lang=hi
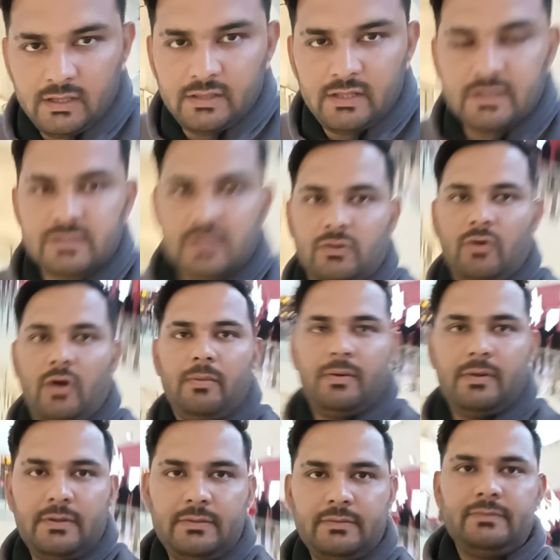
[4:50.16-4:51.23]
ये देख सकते हो
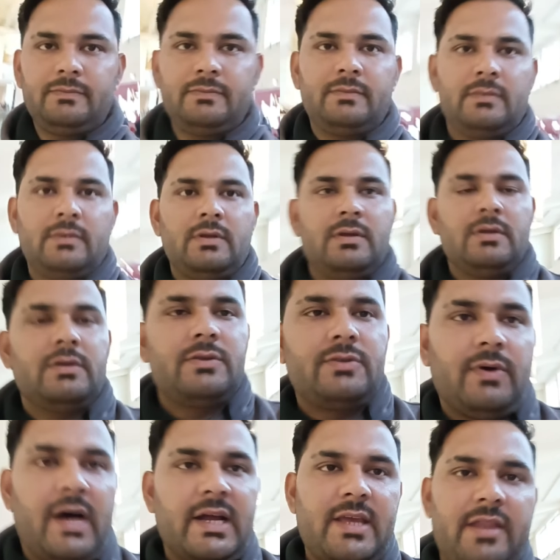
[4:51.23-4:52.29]

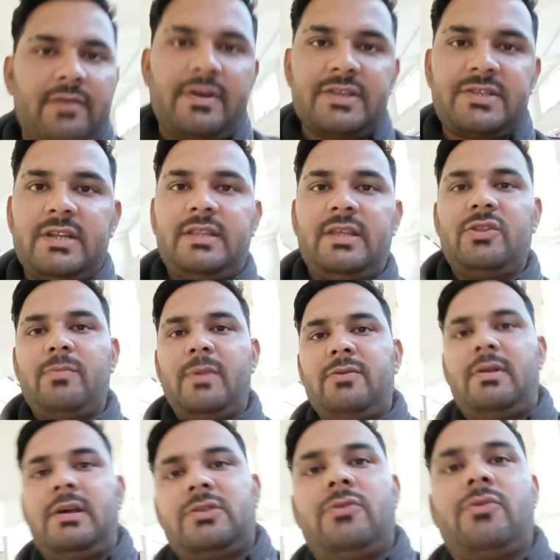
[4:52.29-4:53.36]
आप सो आज एनिवर्सरी थी तो
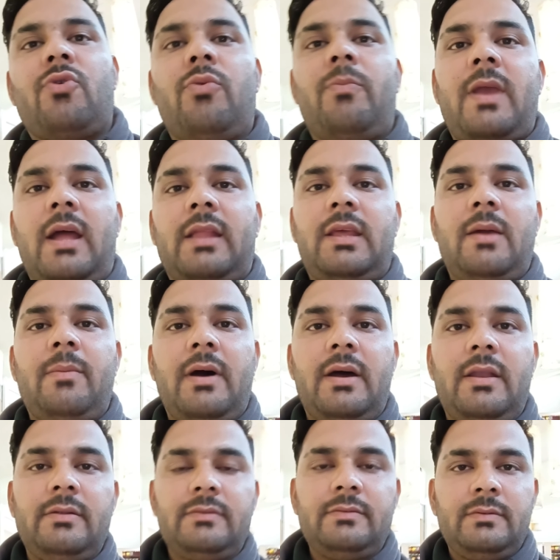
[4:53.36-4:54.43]
मैंने बोला चलो घूम के आते हैं
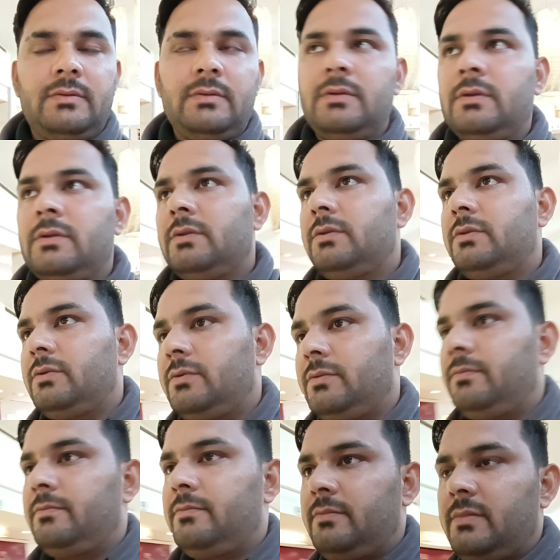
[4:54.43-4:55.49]
बाहर
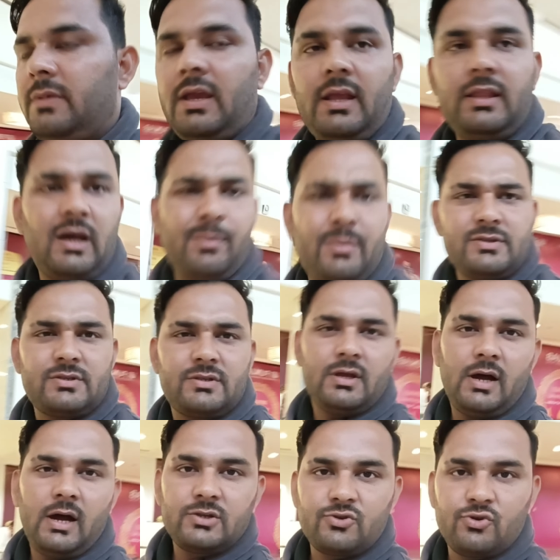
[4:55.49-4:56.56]
यही था बस
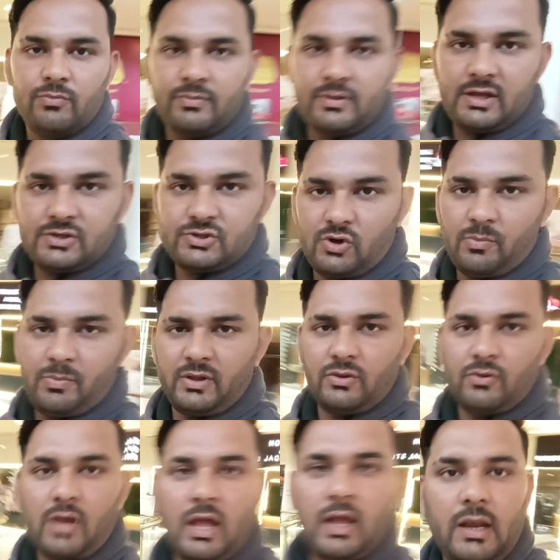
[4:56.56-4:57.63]
आज घूमते हैं
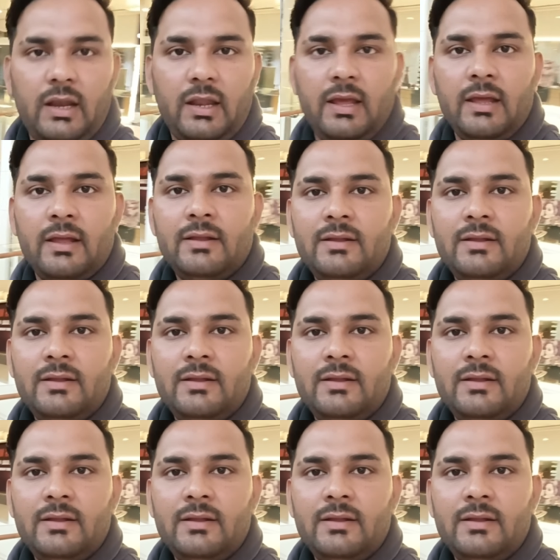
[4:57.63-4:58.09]
शॉपिंग तो क्या करनी है